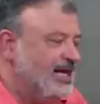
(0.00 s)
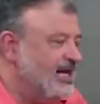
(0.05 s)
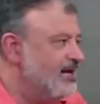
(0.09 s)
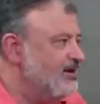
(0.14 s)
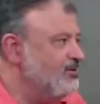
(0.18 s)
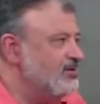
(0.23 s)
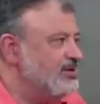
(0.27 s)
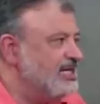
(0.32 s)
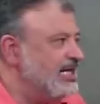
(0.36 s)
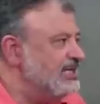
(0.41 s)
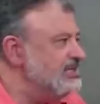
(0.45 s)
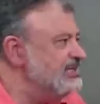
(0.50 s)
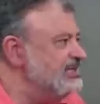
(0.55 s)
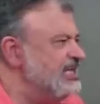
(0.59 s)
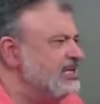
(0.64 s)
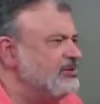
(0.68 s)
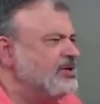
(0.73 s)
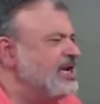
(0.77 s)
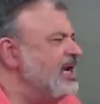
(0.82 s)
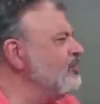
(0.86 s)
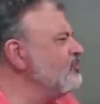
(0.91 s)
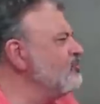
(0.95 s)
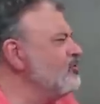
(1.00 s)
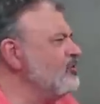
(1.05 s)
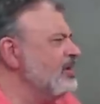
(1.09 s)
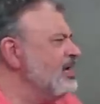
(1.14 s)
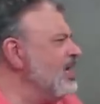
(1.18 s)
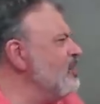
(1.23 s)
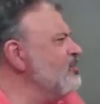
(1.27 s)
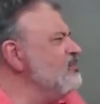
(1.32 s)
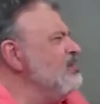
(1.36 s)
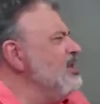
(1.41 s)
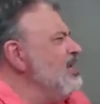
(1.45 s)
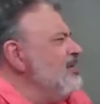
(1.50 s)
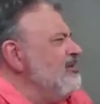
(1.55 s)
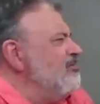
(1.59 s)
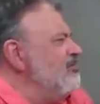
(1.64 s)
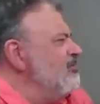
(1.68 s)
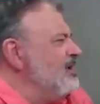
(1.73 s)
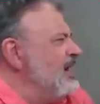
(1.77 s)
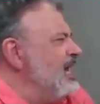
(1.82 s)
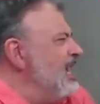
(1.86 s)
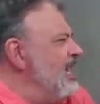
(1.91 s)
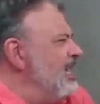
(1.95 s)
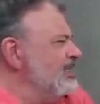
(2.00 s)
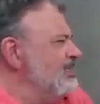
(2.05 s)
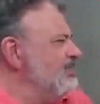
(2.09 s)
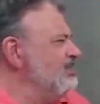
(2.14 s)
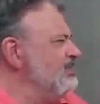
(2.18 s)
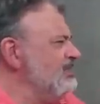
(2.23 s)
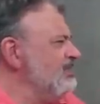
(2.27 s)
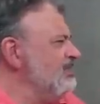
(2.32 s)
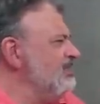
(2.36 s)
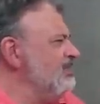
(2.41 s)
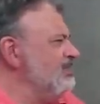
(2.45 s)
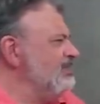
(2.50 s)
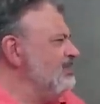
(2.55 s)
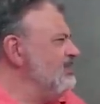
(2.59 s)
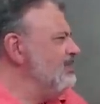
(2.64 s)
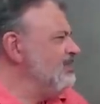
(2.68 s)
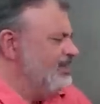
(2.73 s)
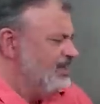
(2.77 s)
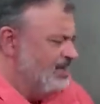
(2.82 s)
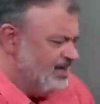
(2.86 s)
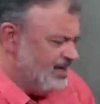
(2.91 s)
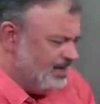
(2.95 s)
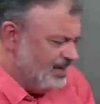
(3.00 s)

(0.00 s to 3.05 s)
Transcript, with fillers: Ela não está dizendo que eu quero me livrar de, de